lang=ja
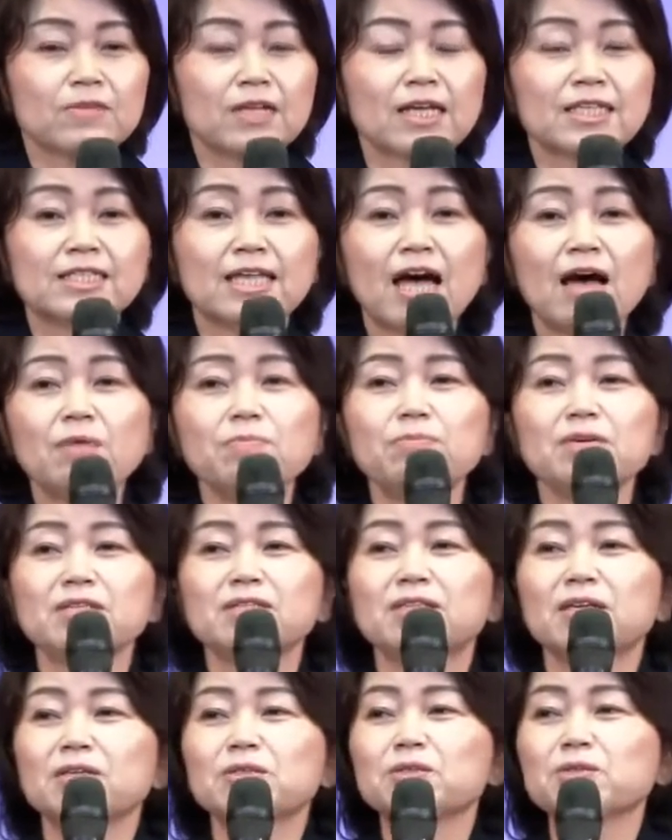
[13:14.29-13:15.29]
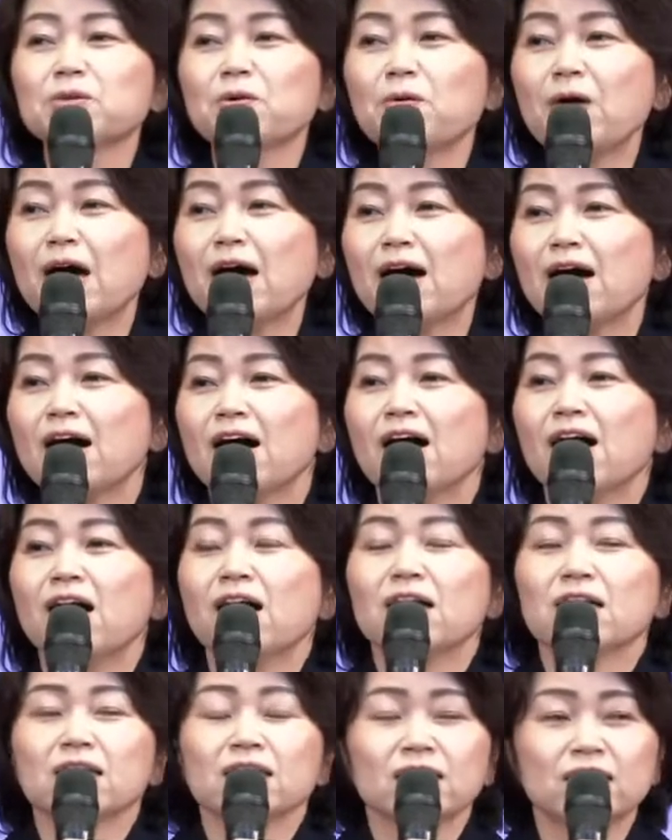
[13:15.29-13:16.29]
賛美っていうのは
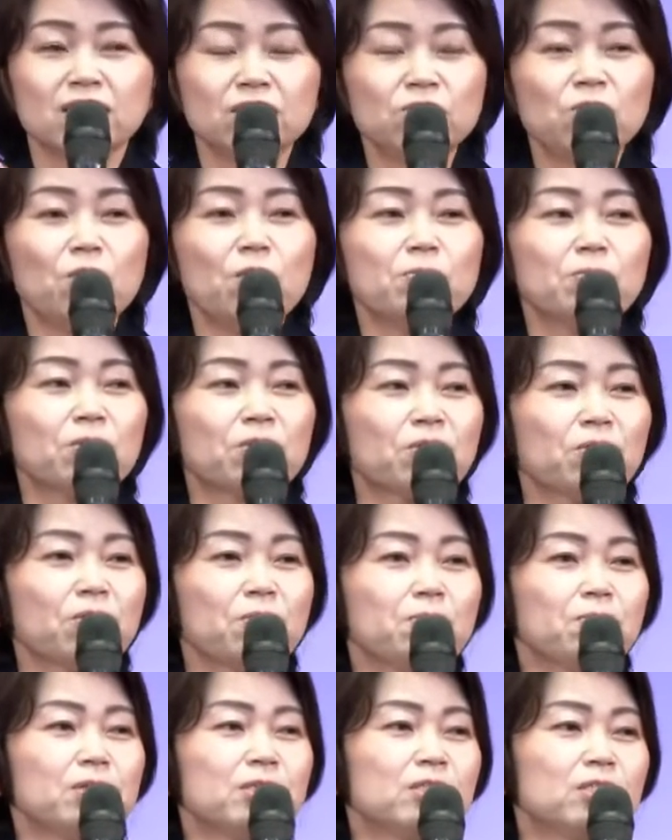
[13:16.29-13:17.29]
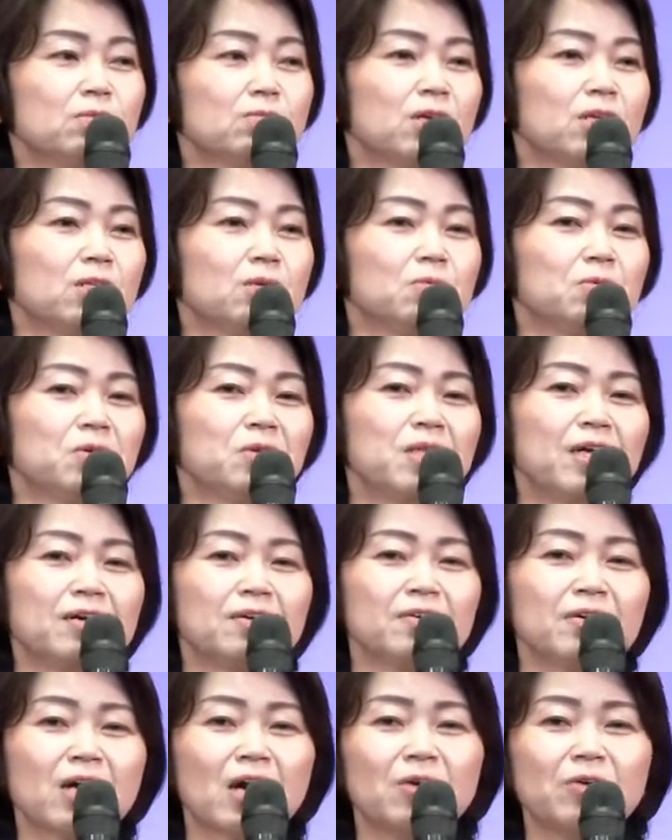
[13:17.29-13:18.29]
昨日も今日もいつまでも
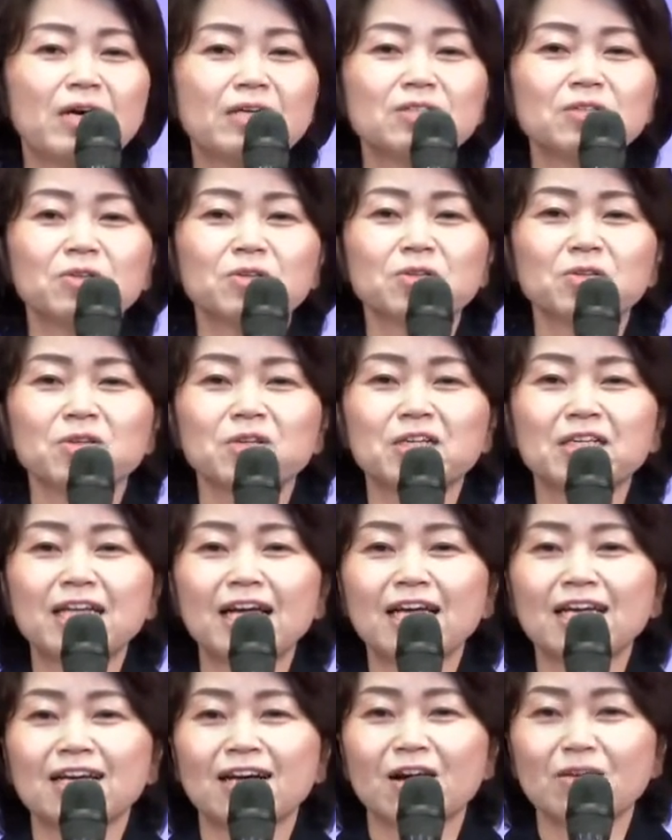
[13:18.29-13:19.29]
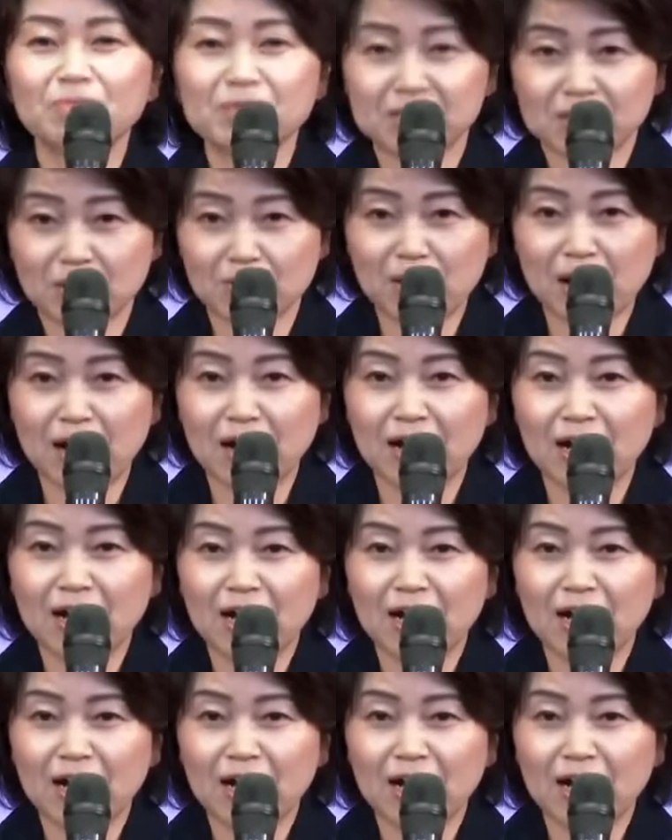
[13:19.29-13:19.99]
な変わることのない神様